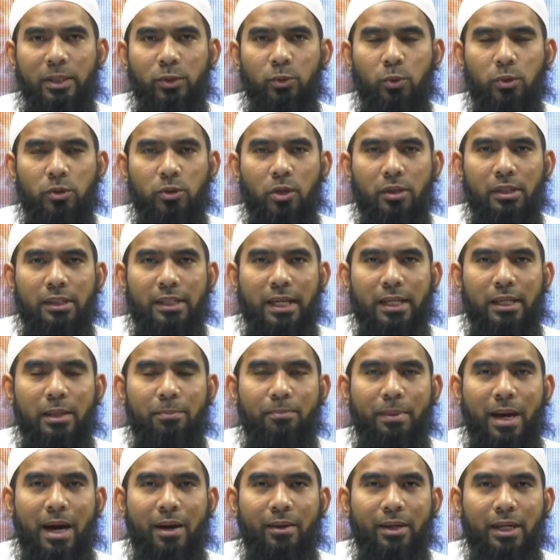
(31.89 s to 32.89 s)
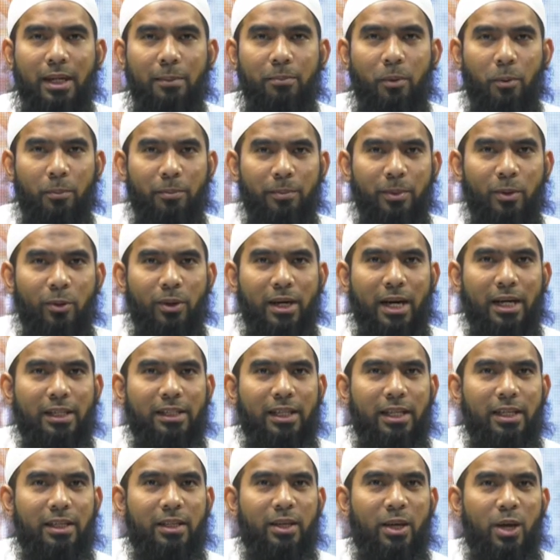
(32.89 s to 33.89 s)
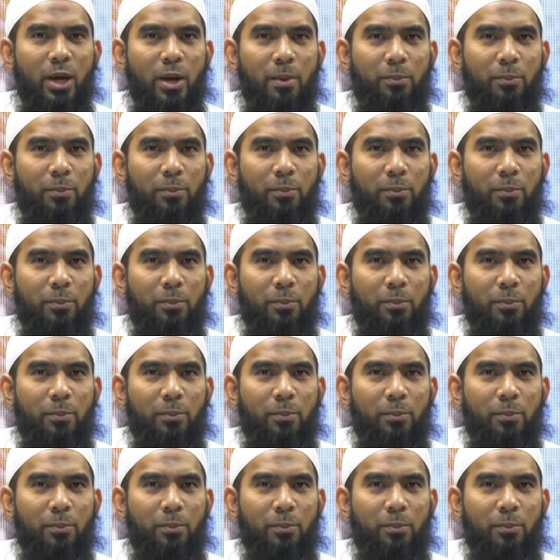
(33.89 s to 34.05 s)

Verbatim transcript: ไม่ถูกต้องยังไงหรือเปล่านะครับ ผมมีโอกาสได้